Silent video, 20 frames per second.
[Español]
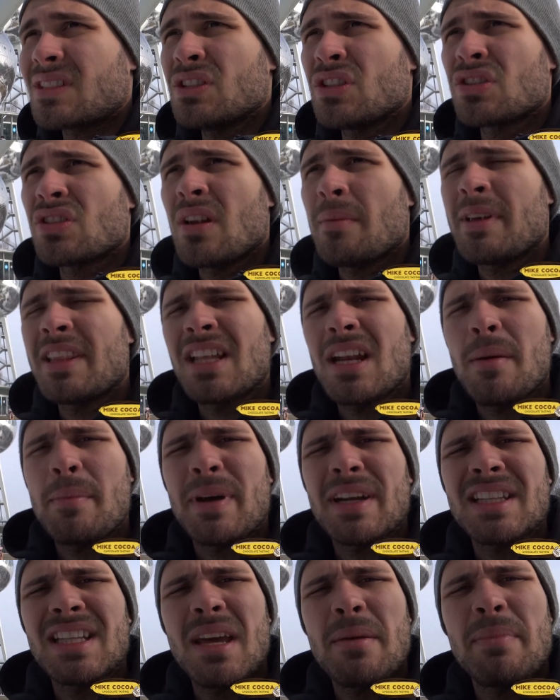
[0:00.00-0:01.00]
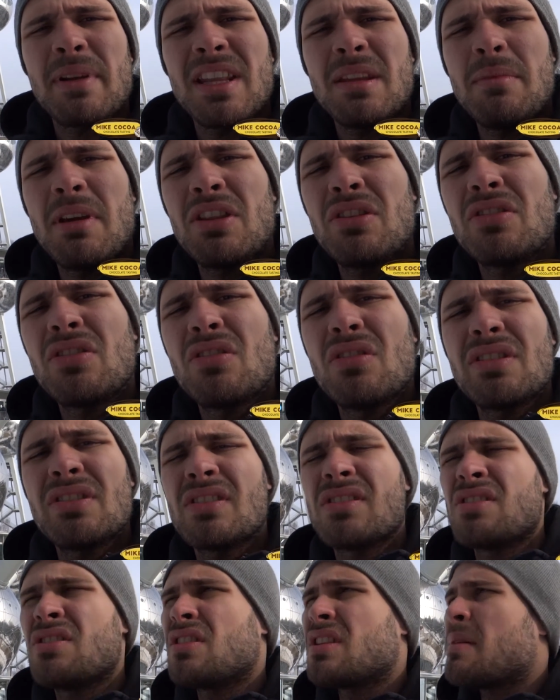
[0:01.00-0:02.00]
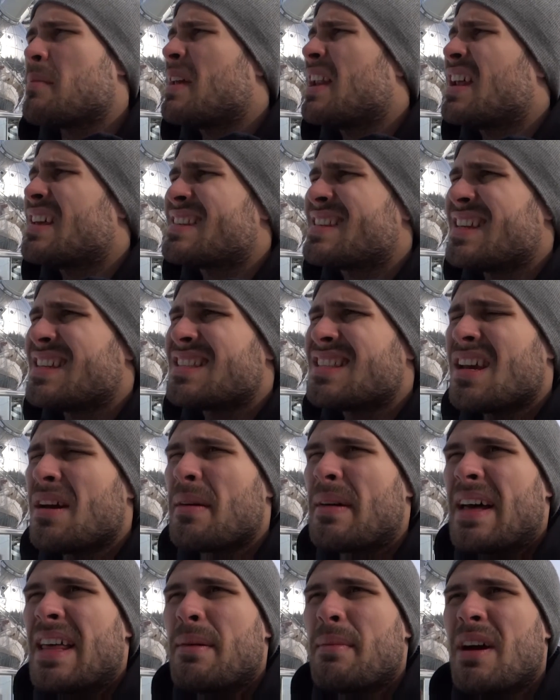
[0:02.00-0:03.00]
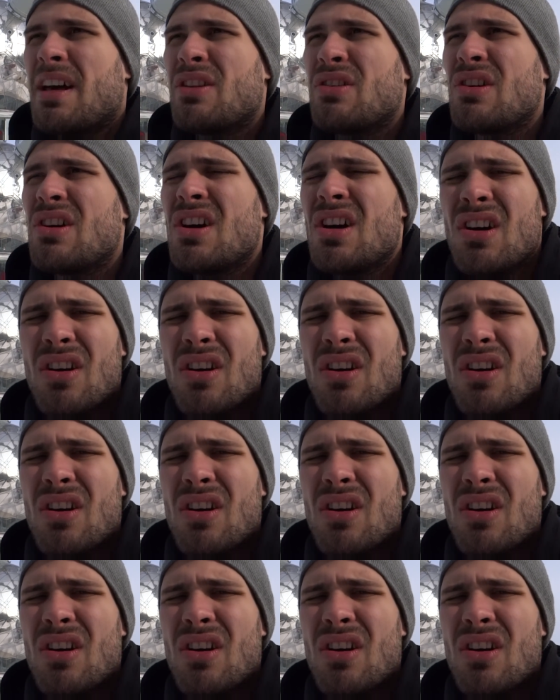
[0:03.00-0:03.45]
No solamente la parte de emprendimiento y todo eso, sino también la ciencia va de mano